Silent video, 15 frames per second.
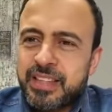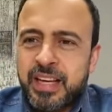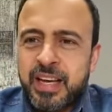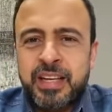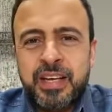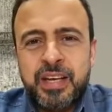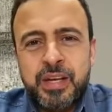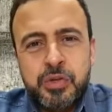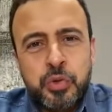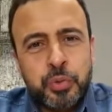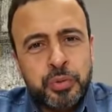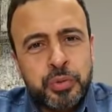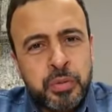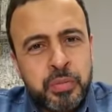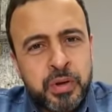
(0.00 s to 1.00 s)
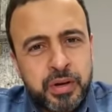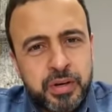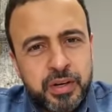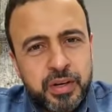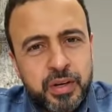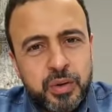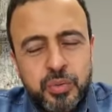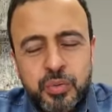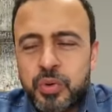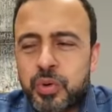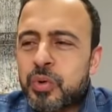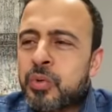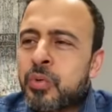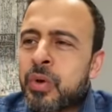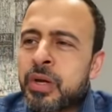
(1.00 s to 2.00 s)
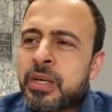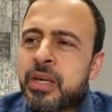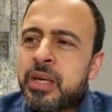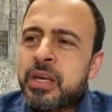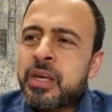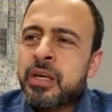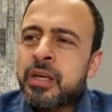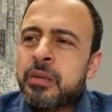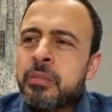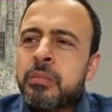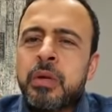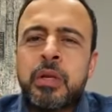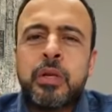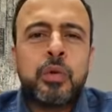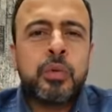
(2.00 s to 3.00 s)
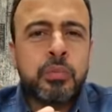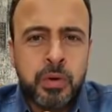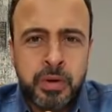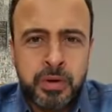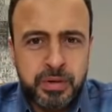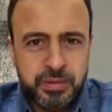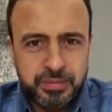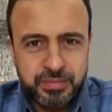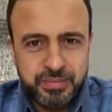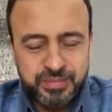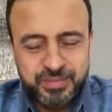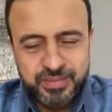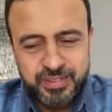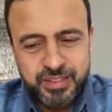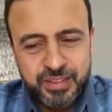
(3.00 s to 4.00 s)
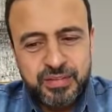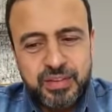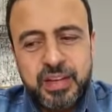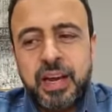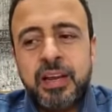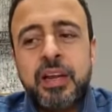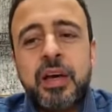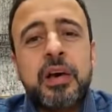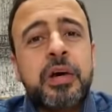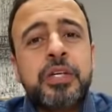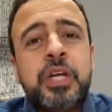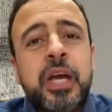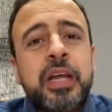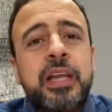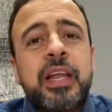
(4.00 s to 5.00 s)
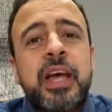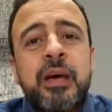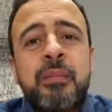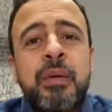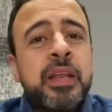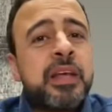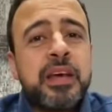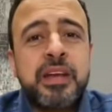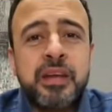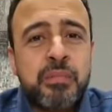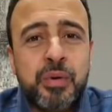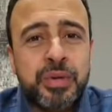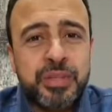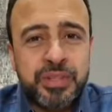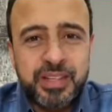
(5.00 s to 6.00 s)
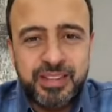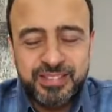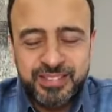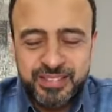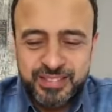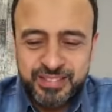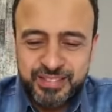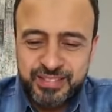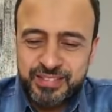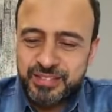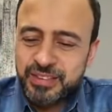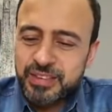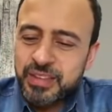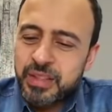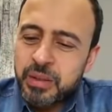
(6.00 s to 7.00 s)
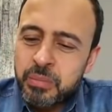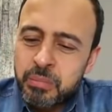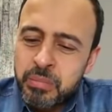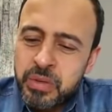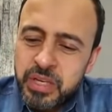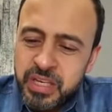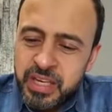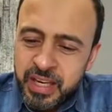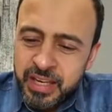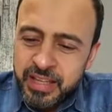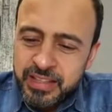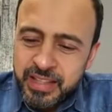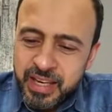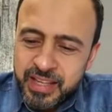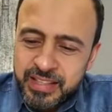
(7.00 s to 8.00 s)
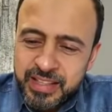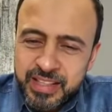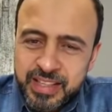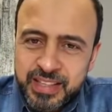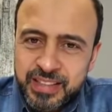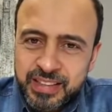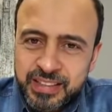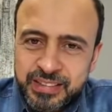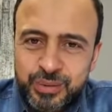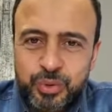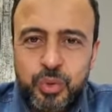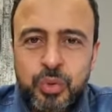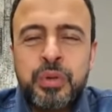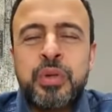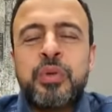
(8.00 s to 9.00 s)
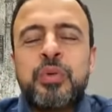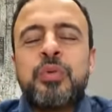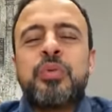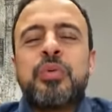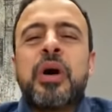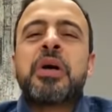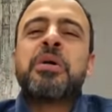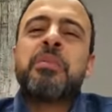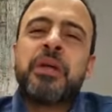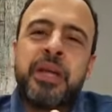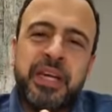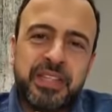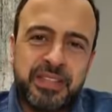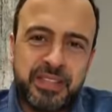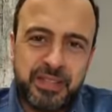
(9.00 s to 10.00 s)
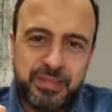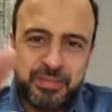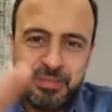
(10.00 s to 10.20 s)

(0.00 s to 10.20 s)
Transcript: انا زرت مره وهو جه مليون مره فالعلاقه شكلها مليانه موده مني حته قد كده ومنه اكبر حته